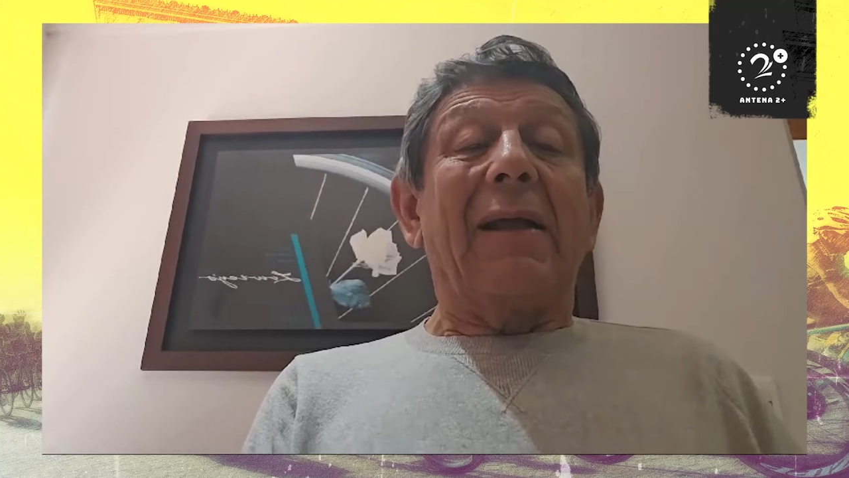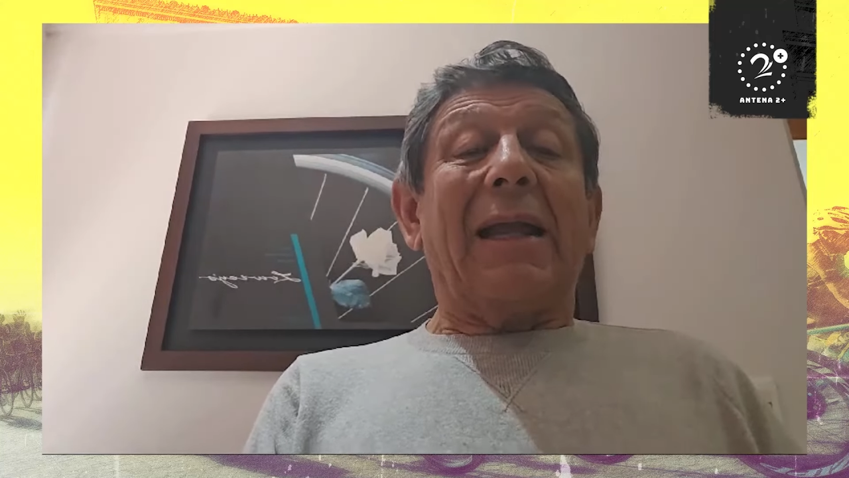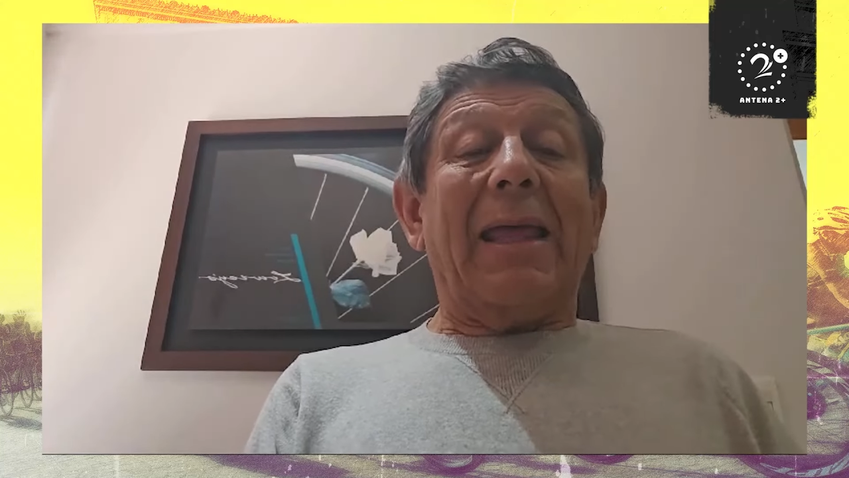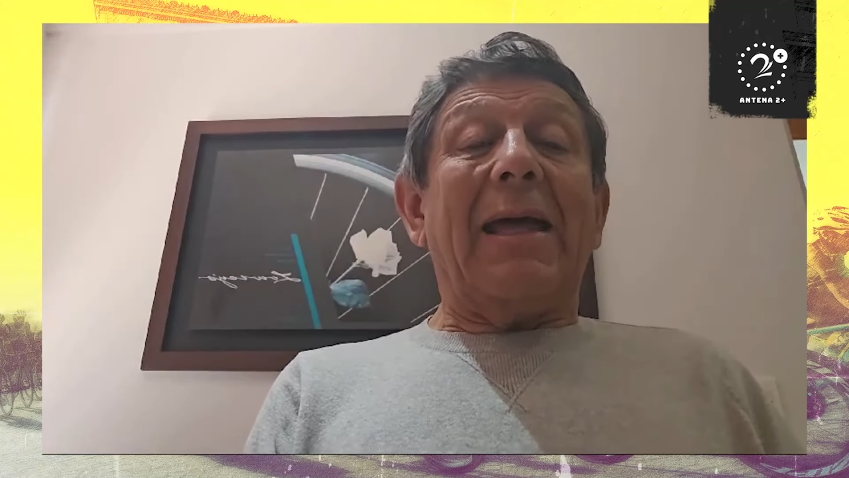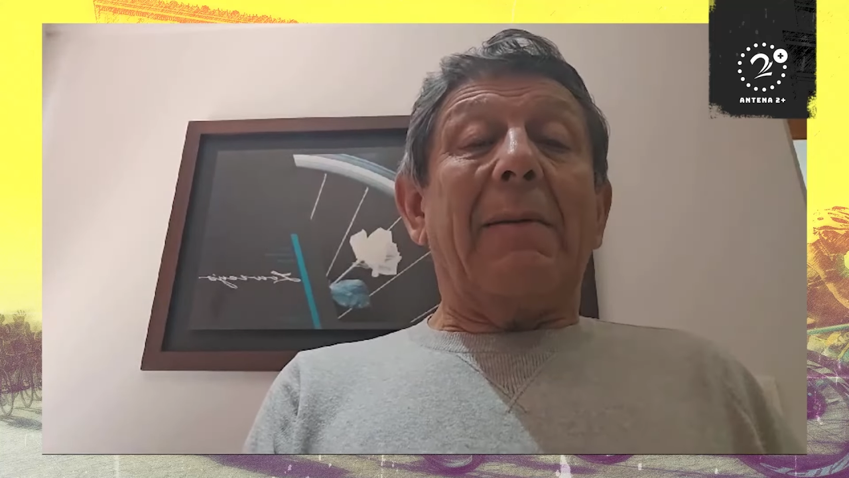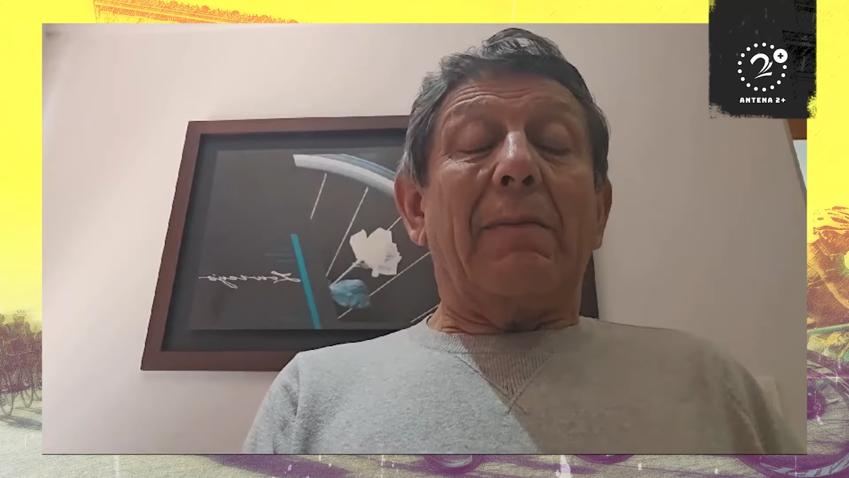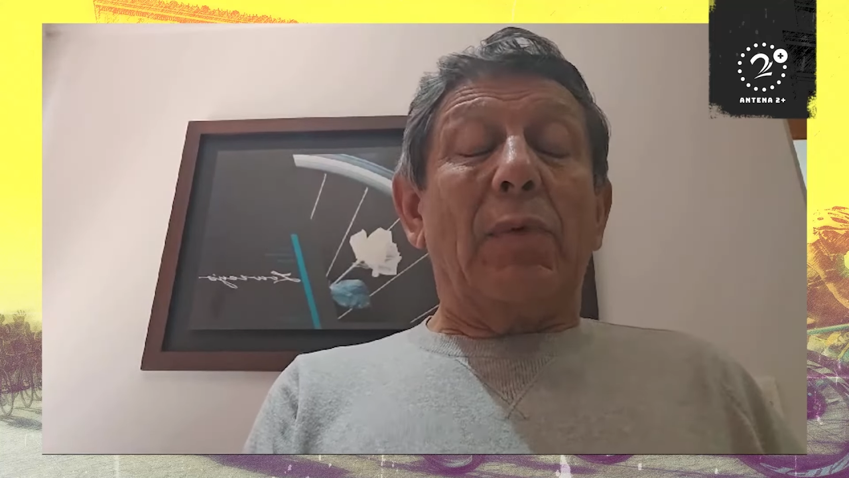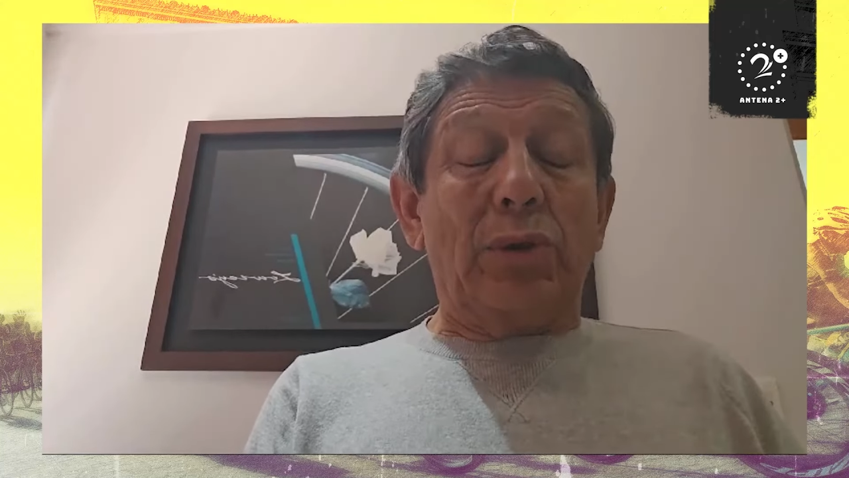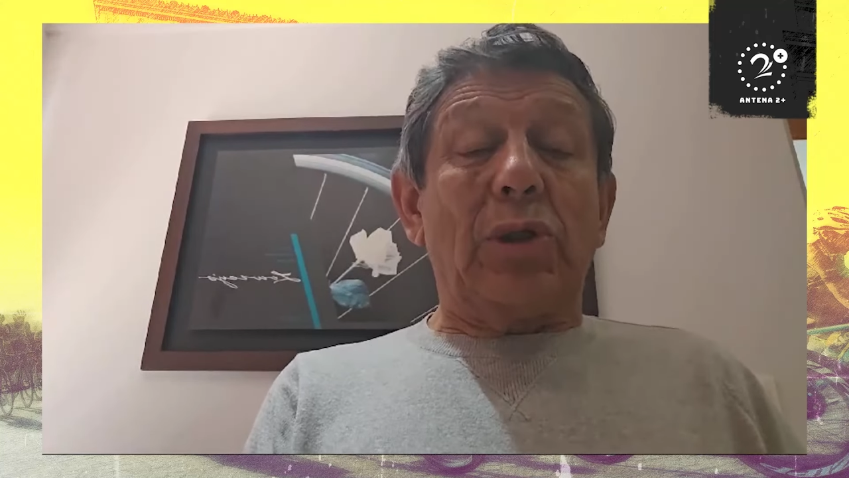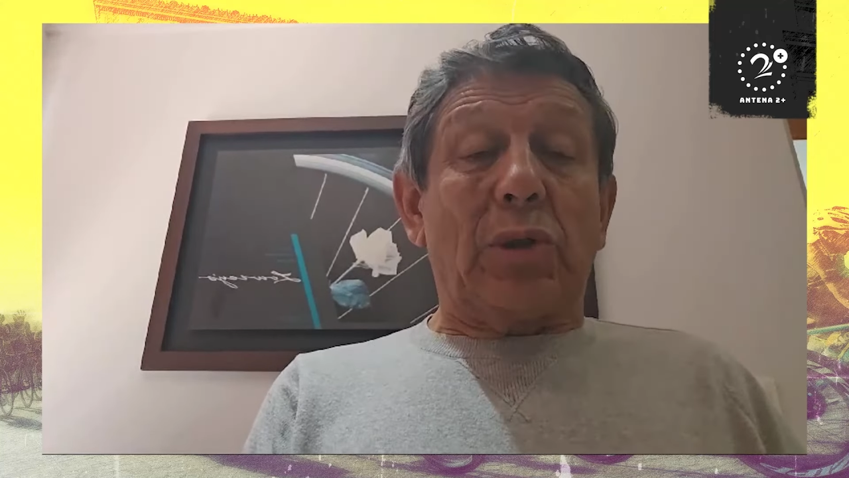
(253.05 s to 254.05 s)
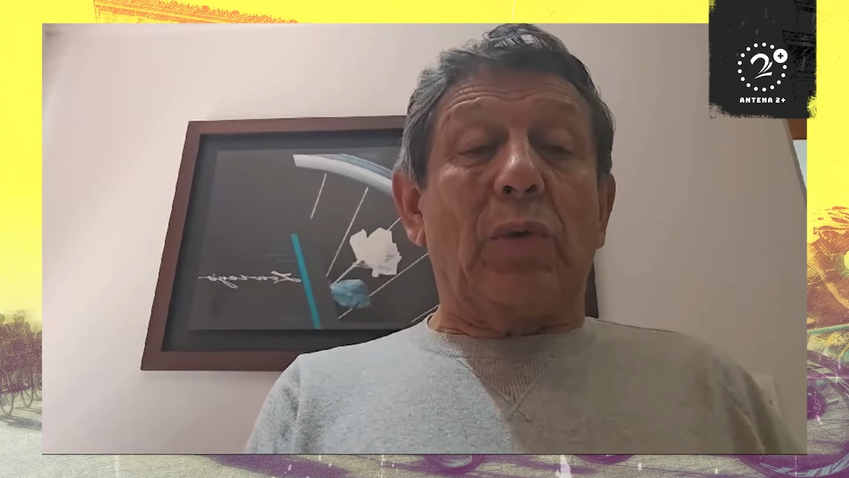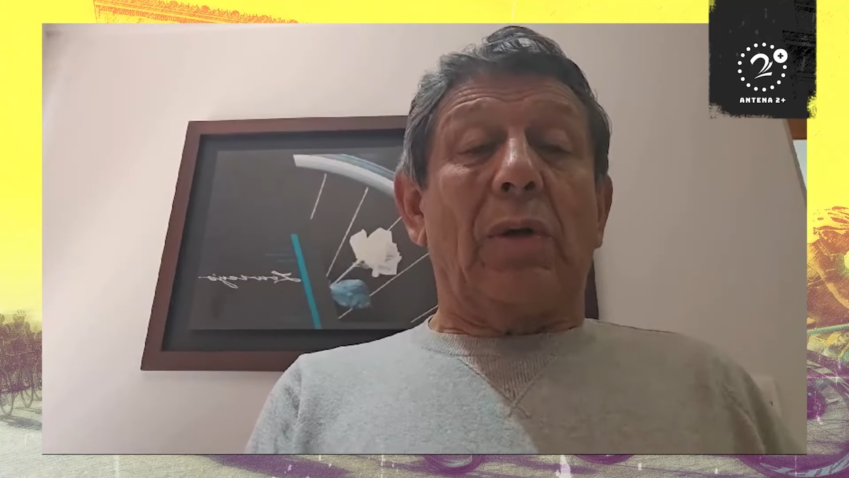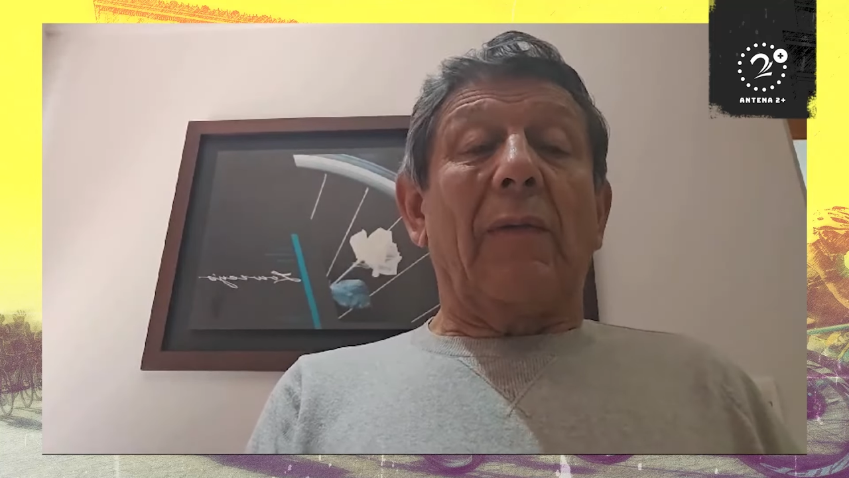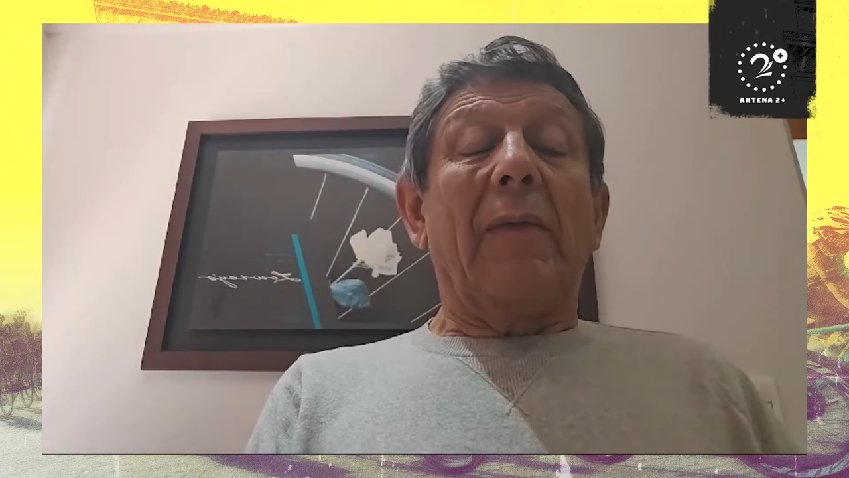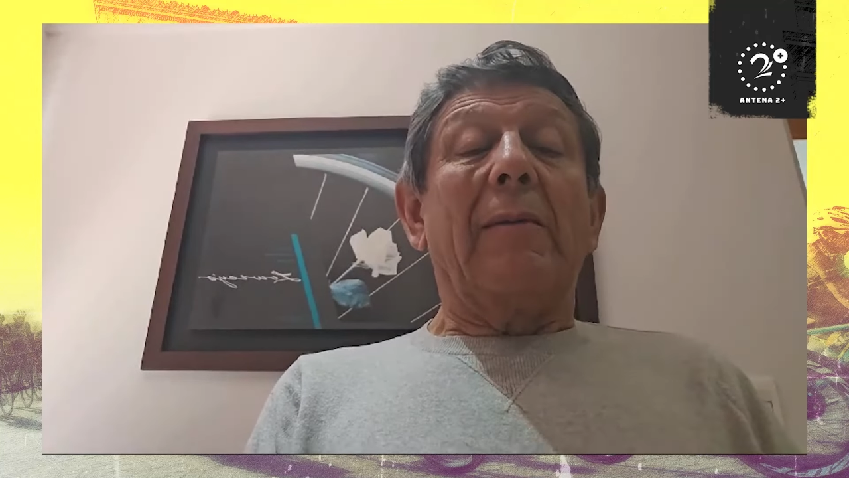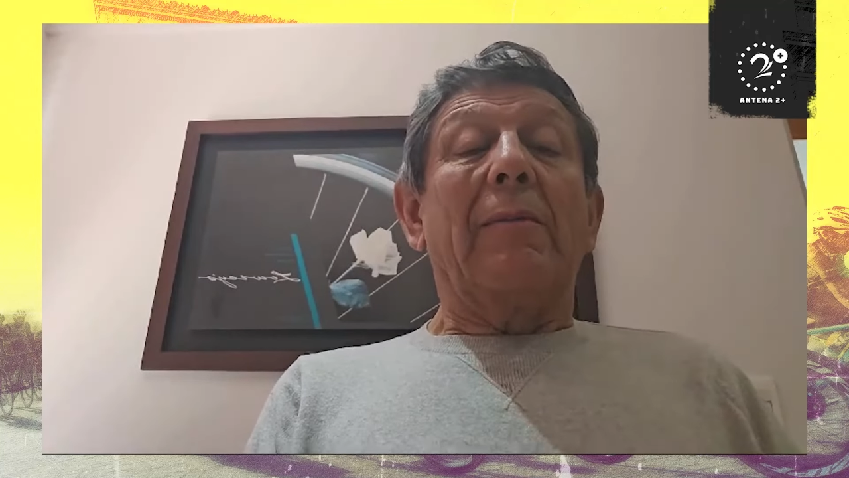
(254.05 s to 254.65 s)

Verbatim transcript: queda mucho tour,